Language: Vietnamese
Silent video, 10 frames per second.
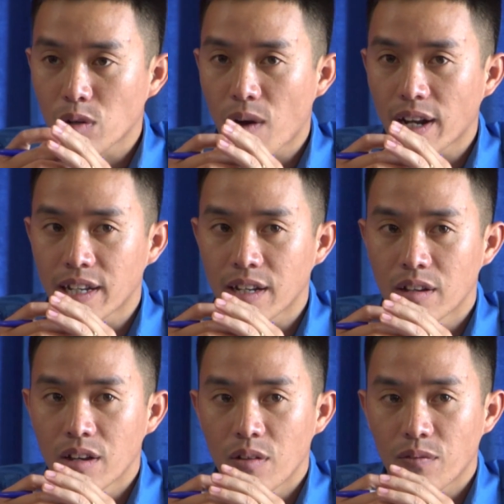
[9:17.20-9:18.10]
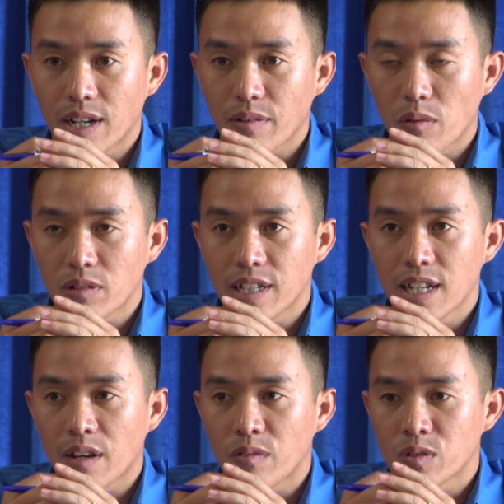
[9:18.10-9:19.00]
thì việc đảm bảo chỉ tiêu
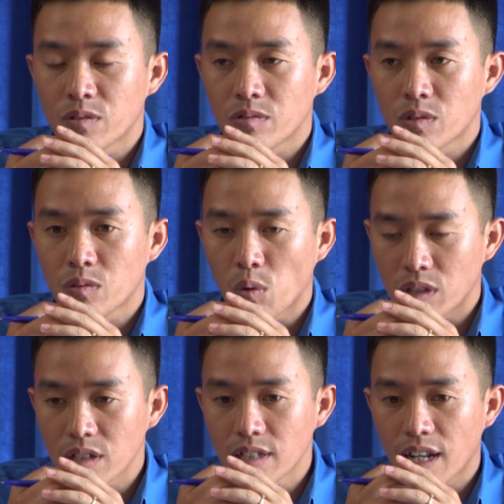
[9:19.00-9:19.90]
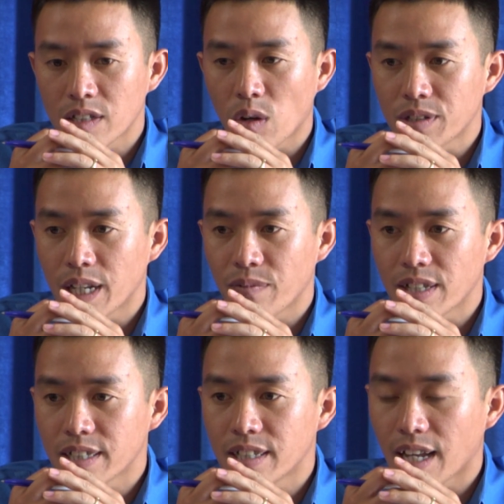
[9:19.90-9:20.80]
mỗi năm giới thiệu kết nạp
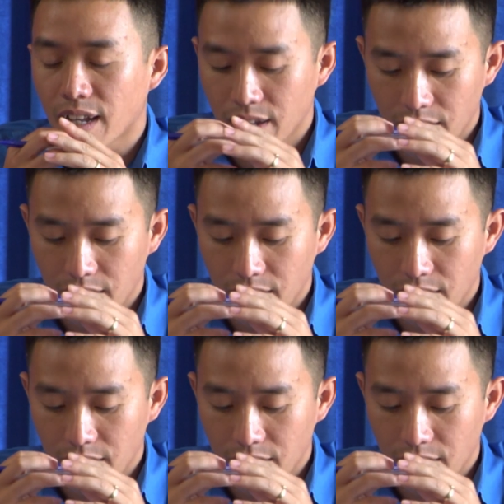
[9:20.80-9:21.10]
từ 4